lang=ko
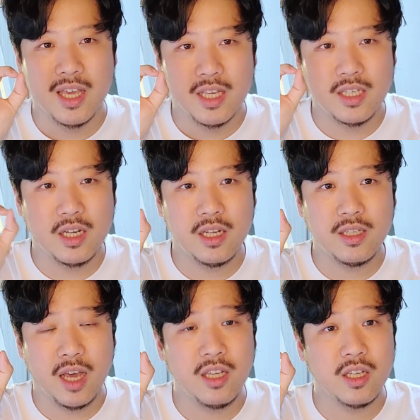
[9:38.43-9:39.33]
스크린
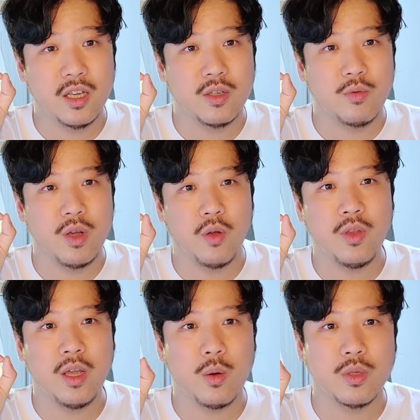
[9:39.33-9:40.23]
사이즈에 대해서 우리가
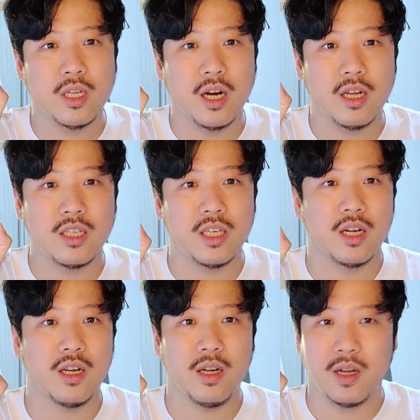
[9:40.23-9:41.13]
어떻게 로스팅을
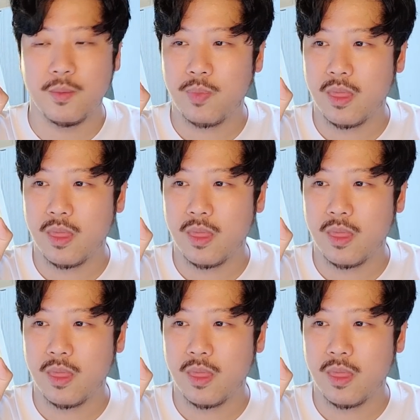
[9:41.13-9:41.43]
할지를